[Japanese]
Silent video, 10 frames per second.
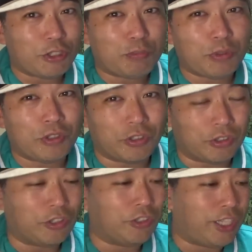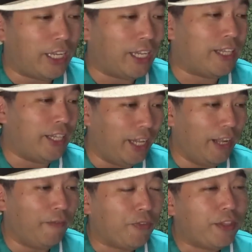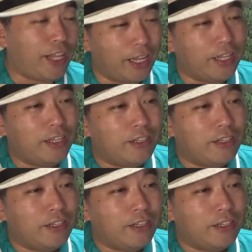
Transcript: 50分のところであって、で、